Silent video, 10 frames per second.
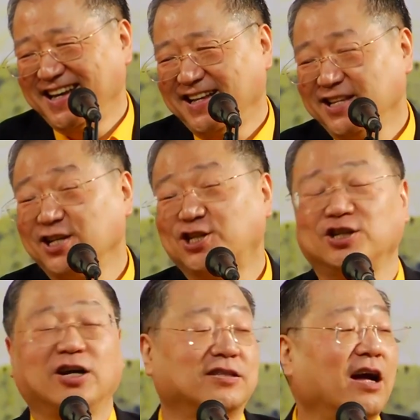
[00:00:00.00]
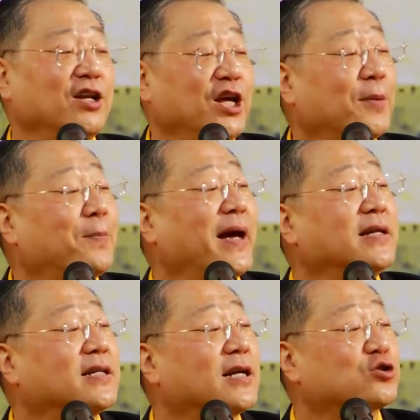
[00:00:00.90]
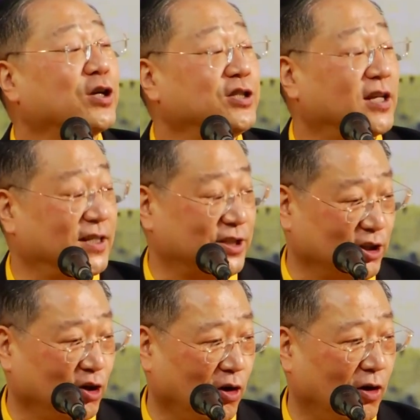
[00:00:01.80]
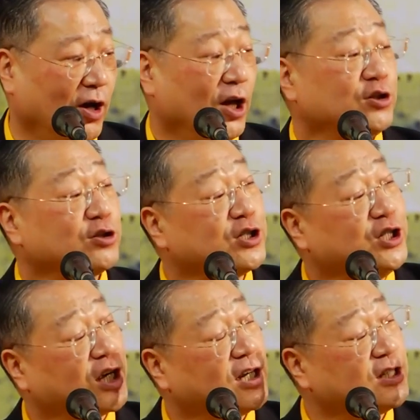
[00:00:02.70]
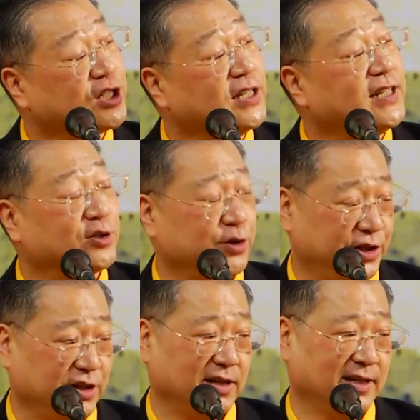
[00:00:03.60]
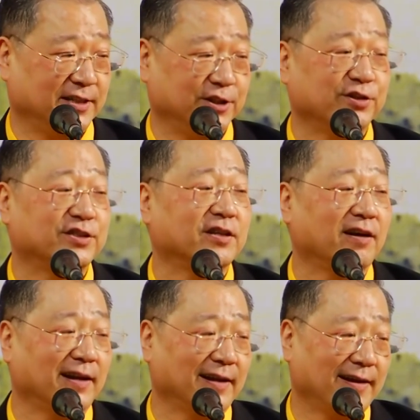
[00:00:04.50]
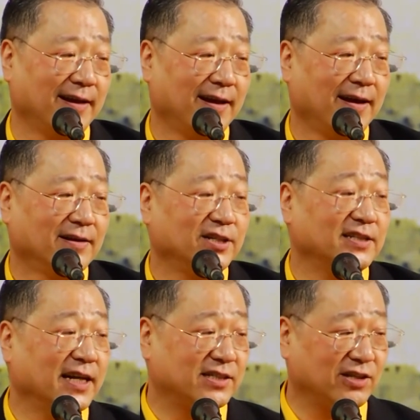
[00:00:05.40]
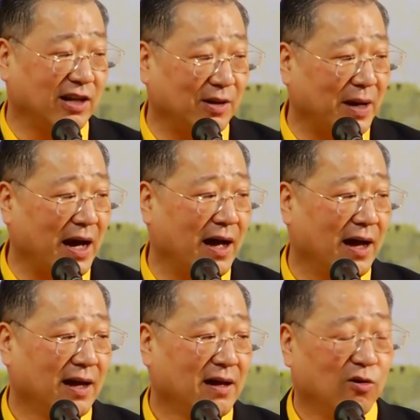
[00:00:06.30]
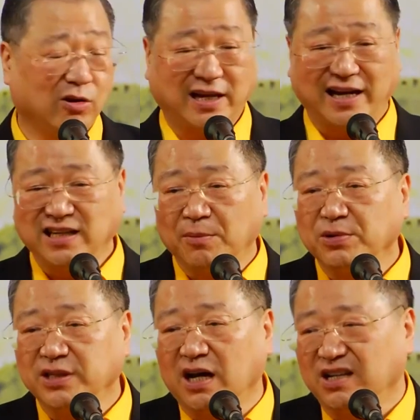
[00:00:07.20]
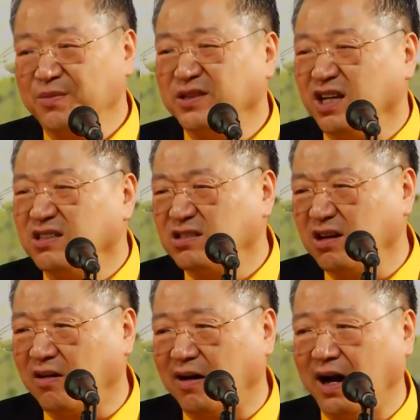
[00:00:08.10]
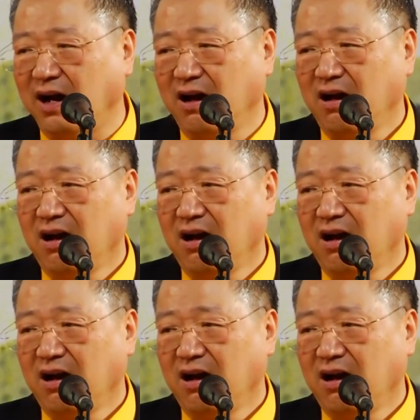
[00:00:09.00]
你知道，当你陪着他睡觉的时候，就是你跟谁在睡觉了，你就知道了。嗯。现在知道了吗？明白我台长不讲，你们谁知道啊？是。